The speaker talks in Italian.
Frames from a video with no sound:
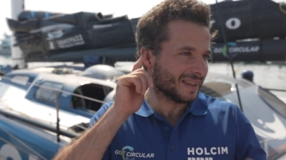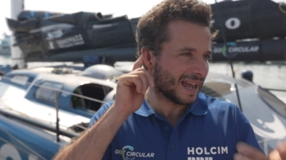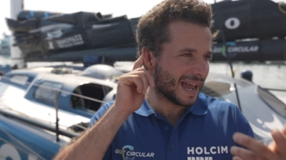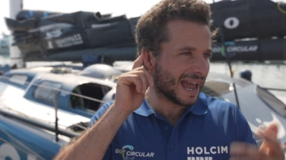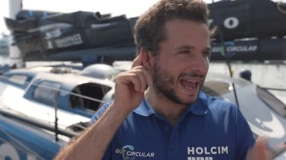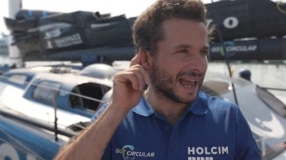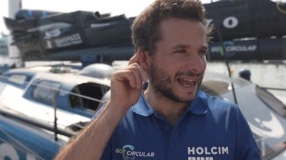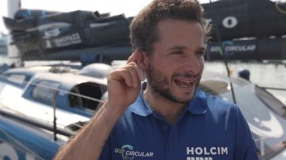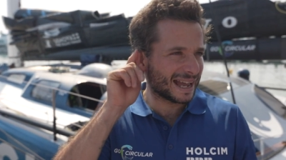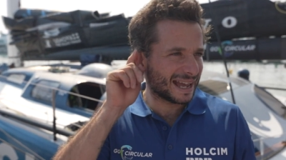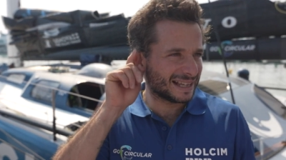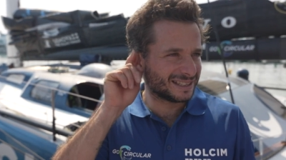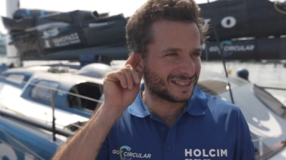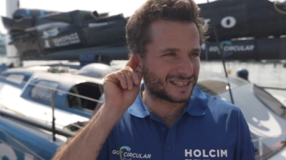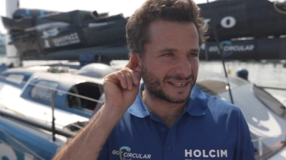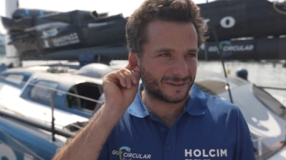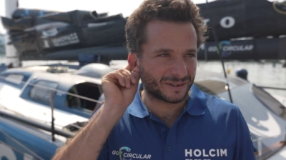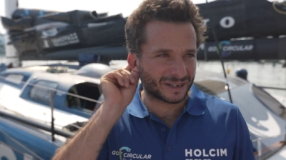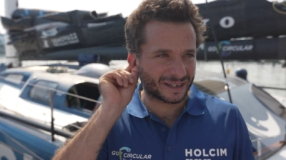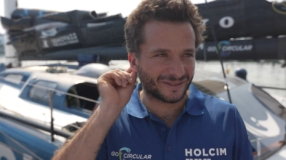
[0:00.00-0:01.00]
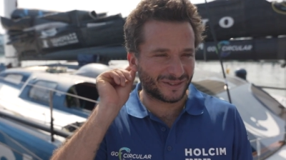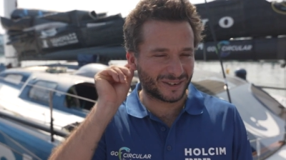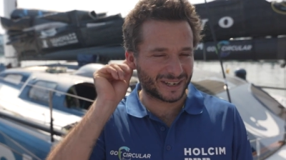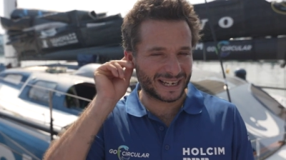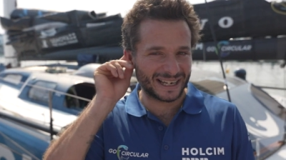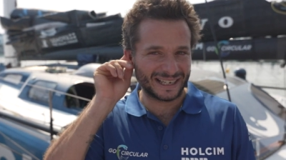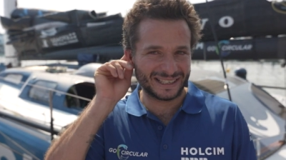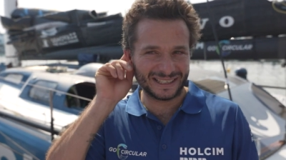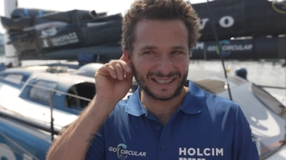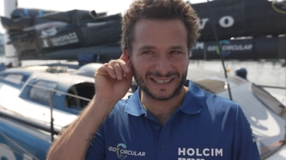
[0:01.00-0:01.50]
Eh, diciamo che
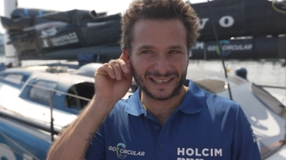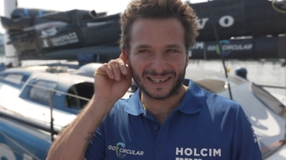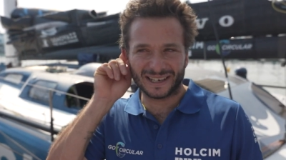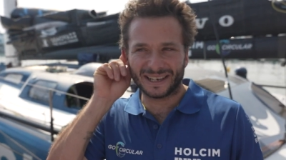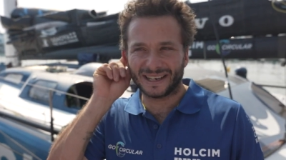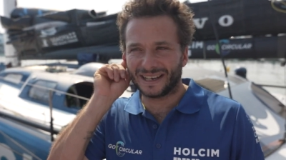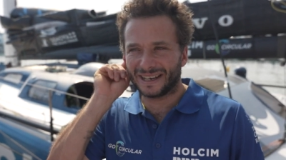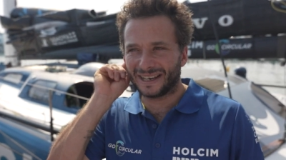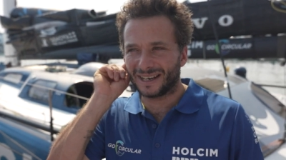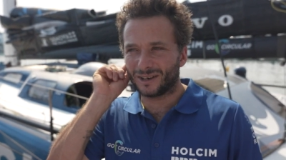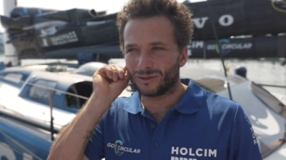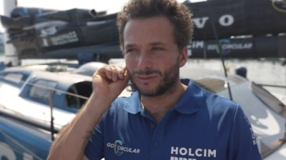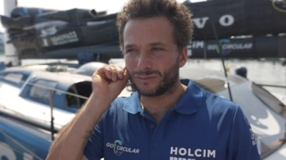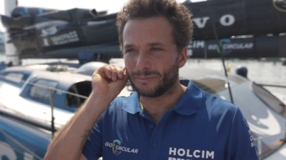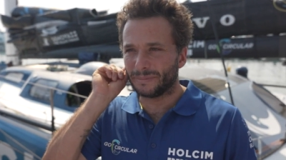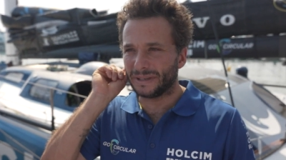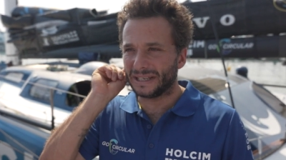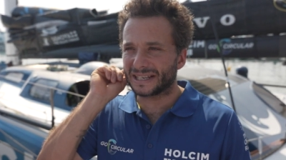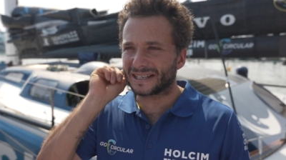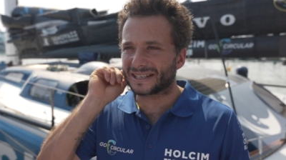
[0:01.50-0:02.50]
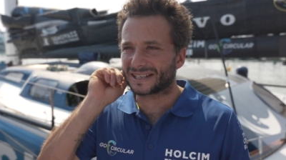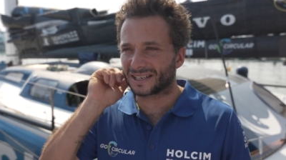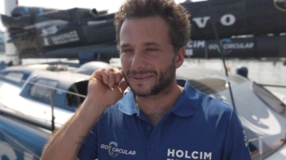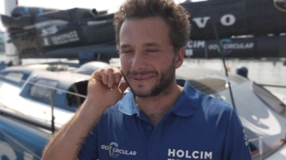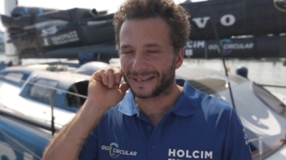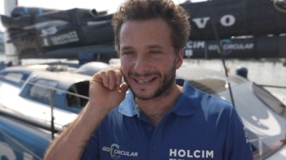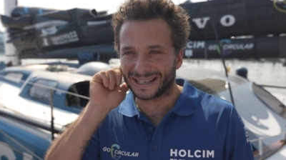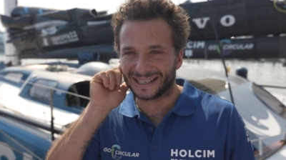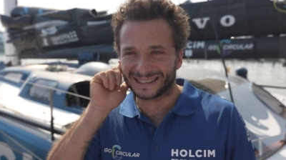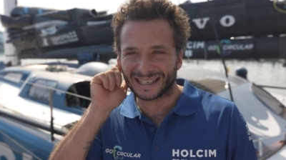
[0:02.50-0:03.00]
vorrei dire un mix, ma
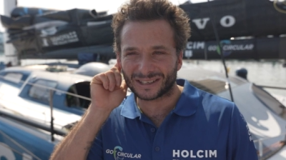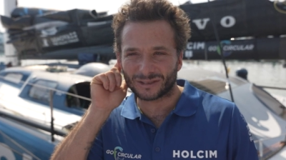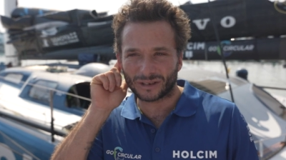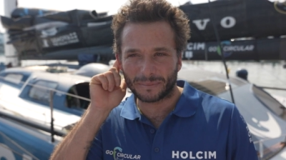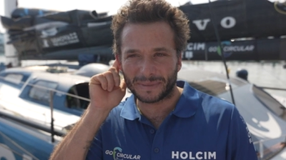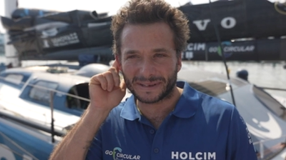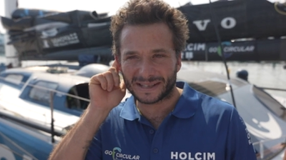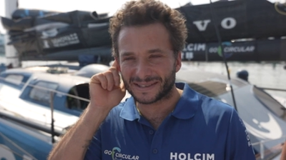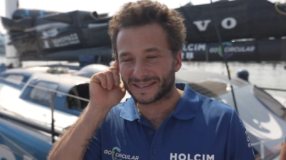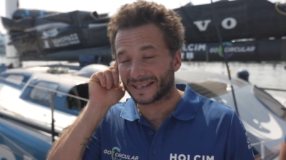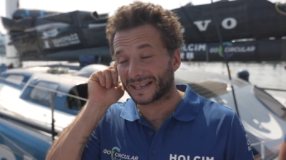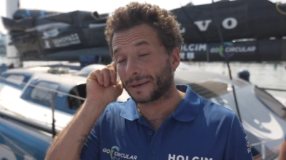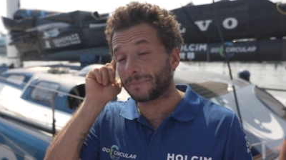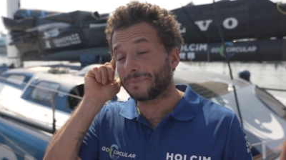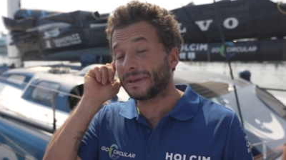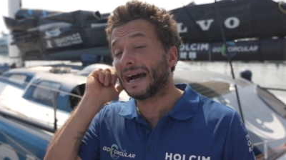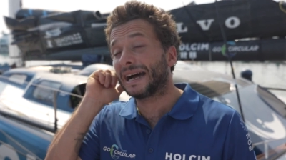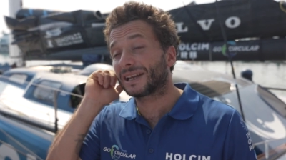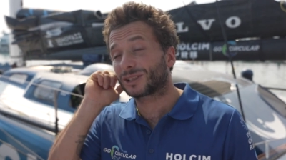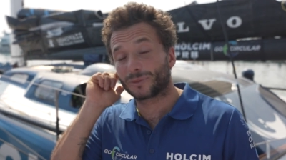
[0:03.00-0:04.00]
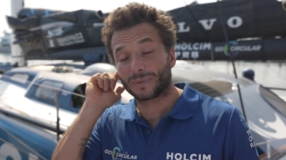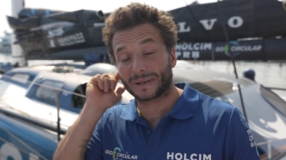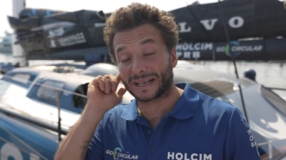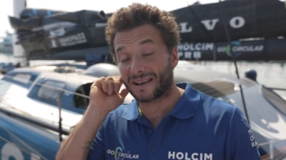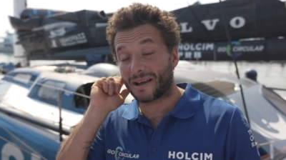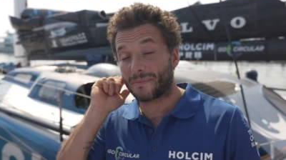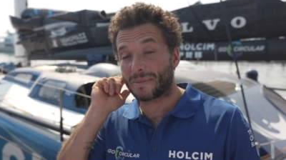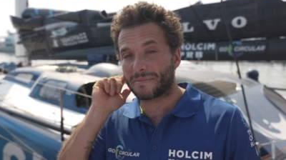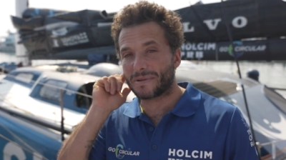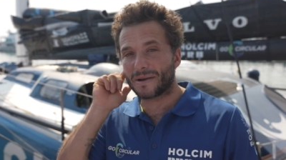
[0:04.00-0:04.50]
in realtà sono abbastanza arrabbiato perché
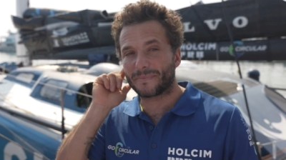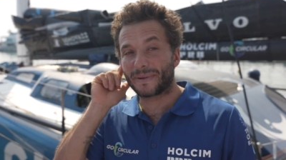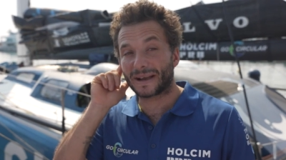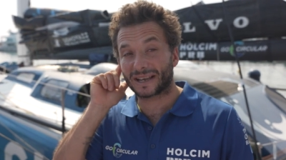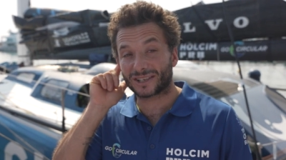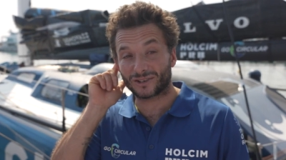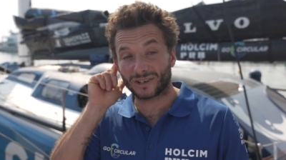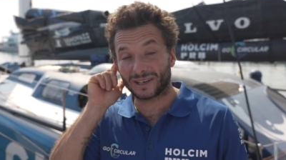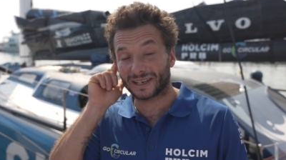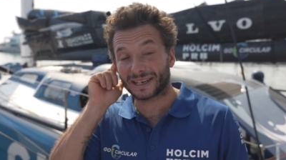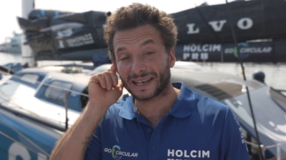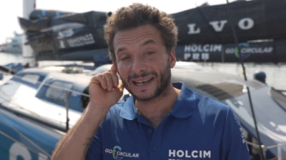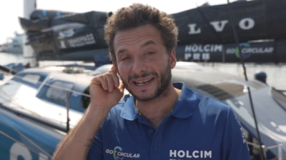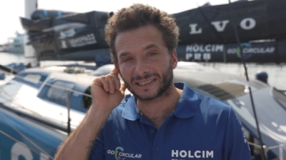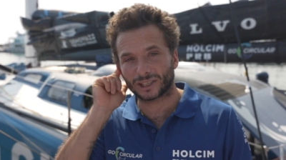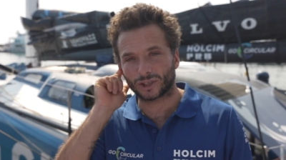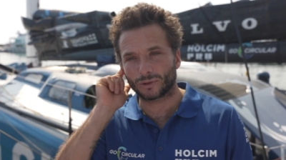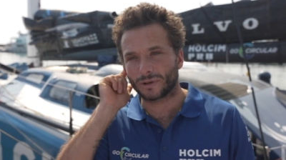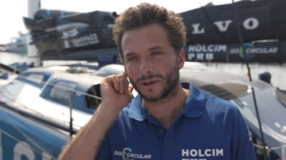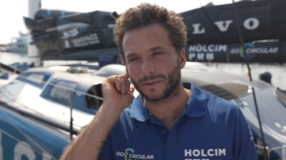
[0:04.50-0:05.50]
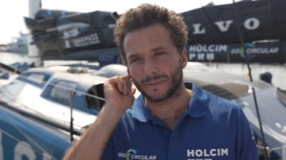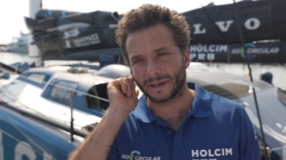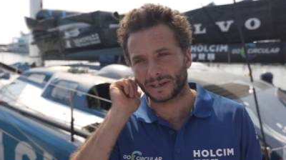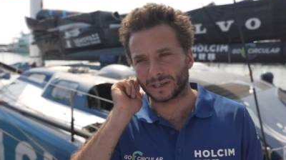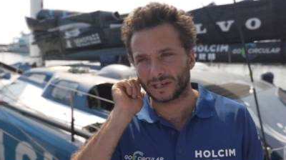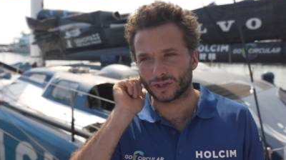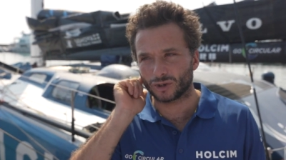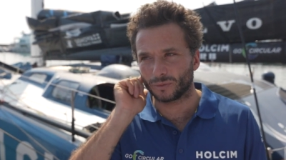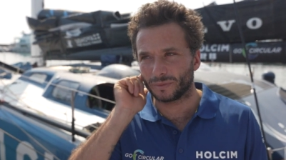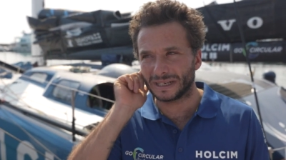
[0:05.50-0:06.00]
vabbè, abbiamo perso la regata dopo
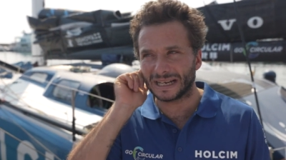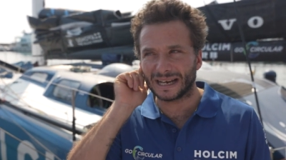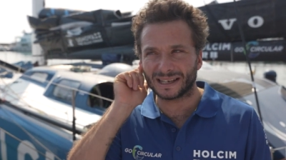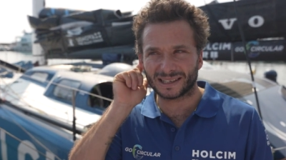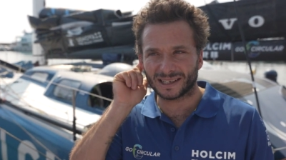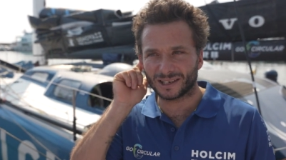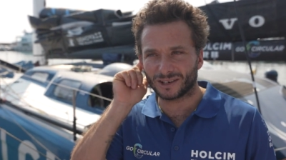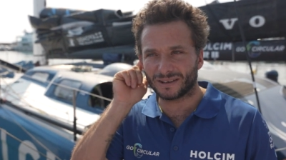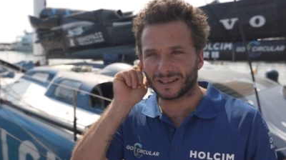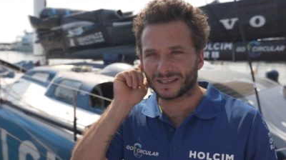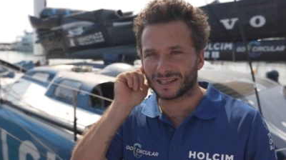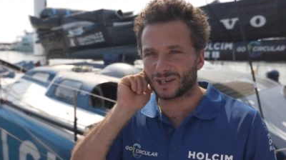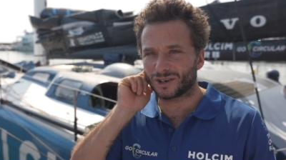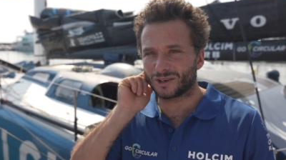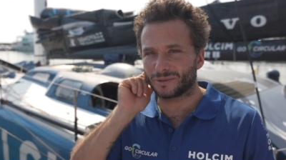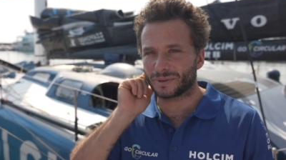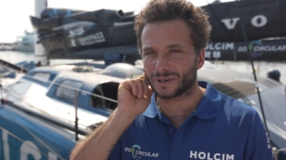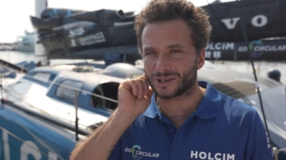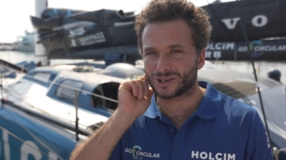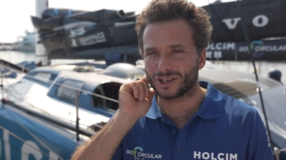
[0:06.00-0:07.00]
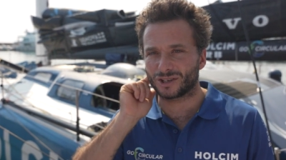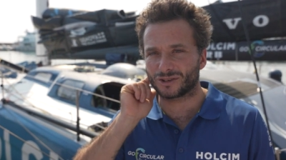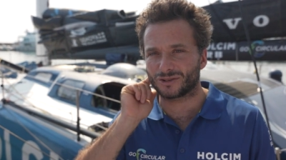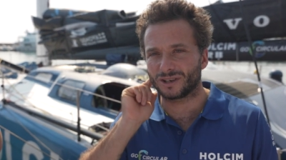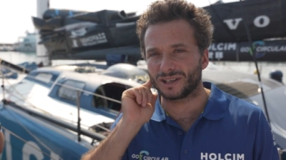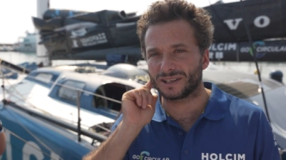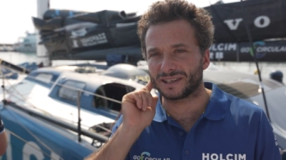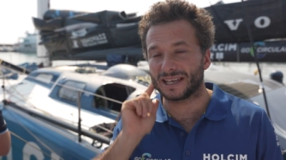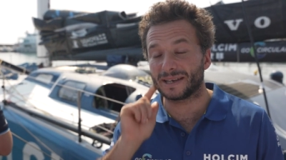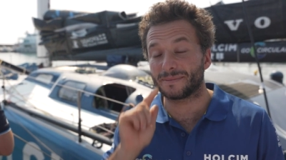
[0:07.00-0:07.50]
averla dominata il 99%
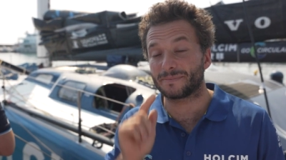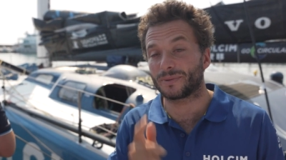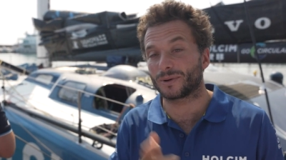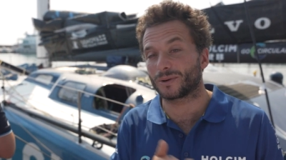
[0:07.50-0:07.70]
del tempo tempo,